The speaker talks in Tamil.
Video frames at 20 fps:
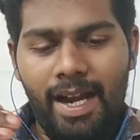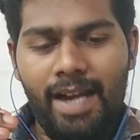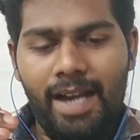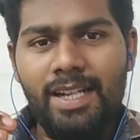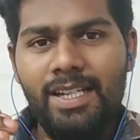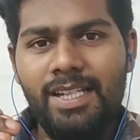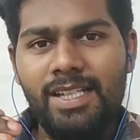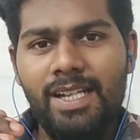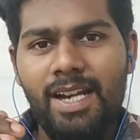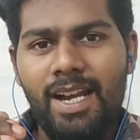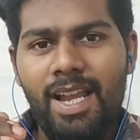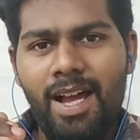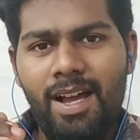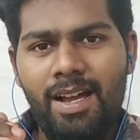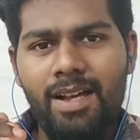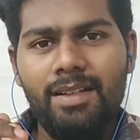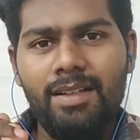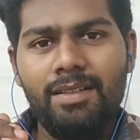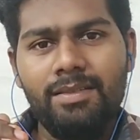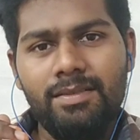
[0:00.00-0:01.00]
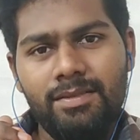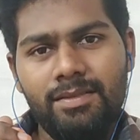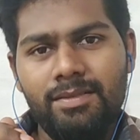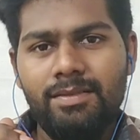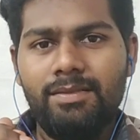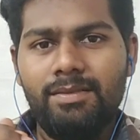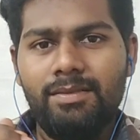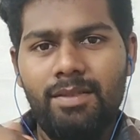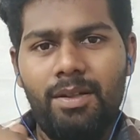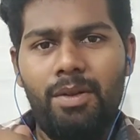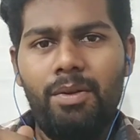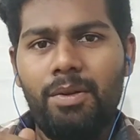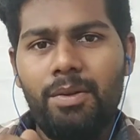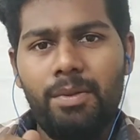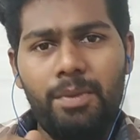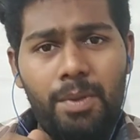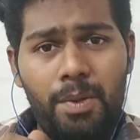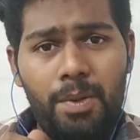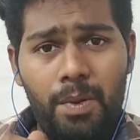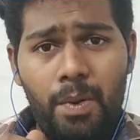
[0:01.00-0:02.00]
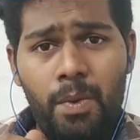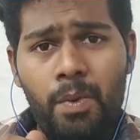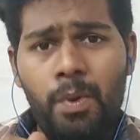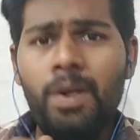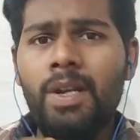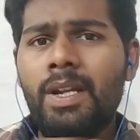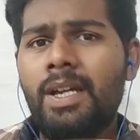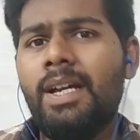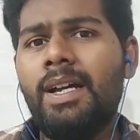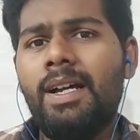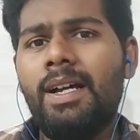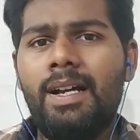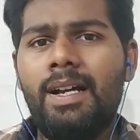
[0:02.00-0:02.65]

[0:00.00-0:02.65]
அடிஷ்னலாக ஒரு